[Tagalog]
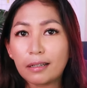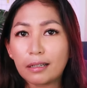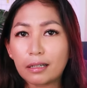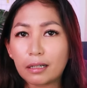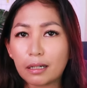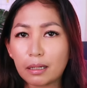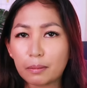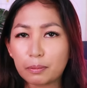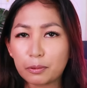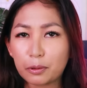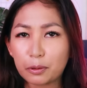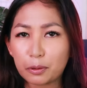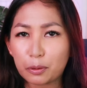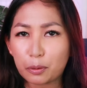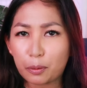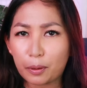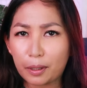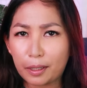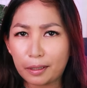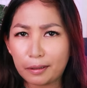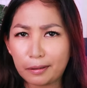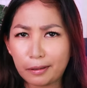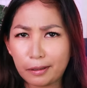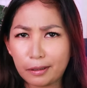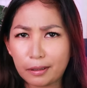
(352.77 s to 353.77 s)
ng up to
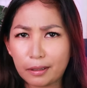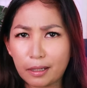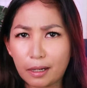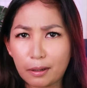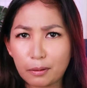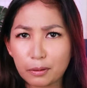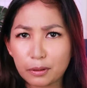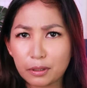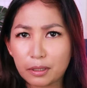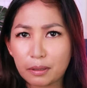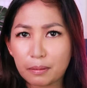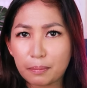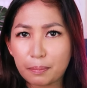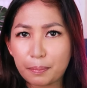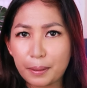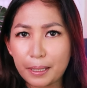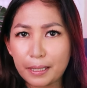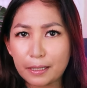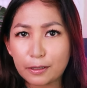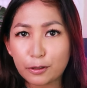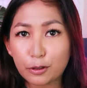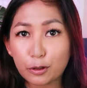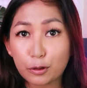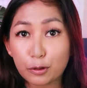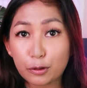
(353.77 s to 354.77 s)
20,000
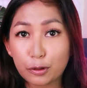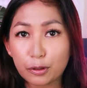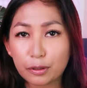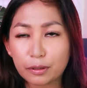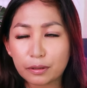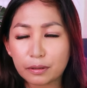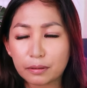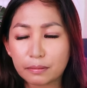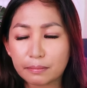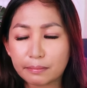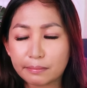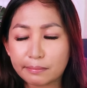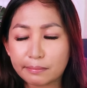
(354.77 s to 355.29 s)
pesos.